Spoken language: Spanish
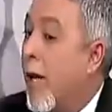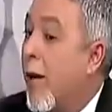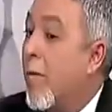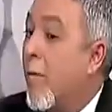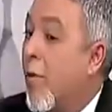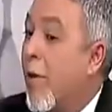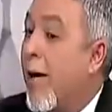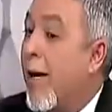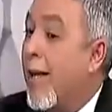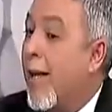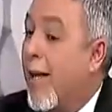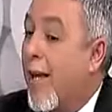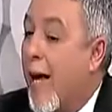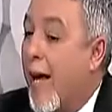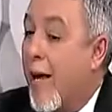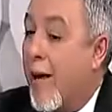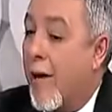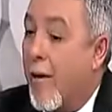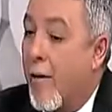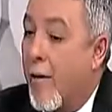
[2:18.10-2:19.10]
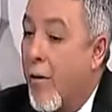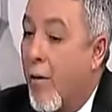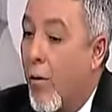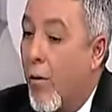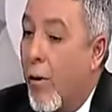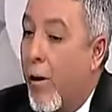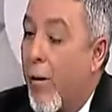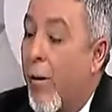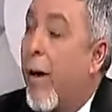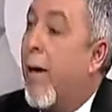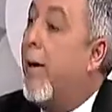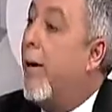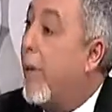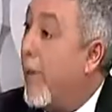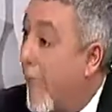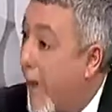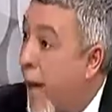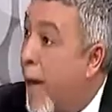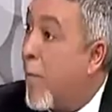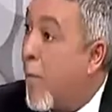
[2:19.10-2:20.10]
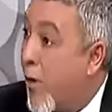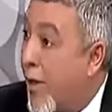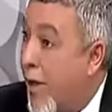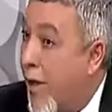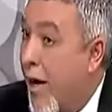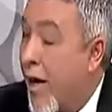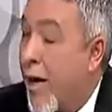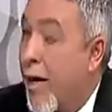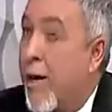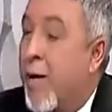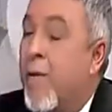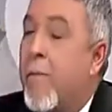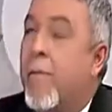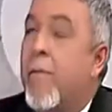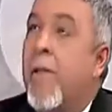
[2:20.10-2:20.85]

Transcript: tenemos que estar o deberíamos estar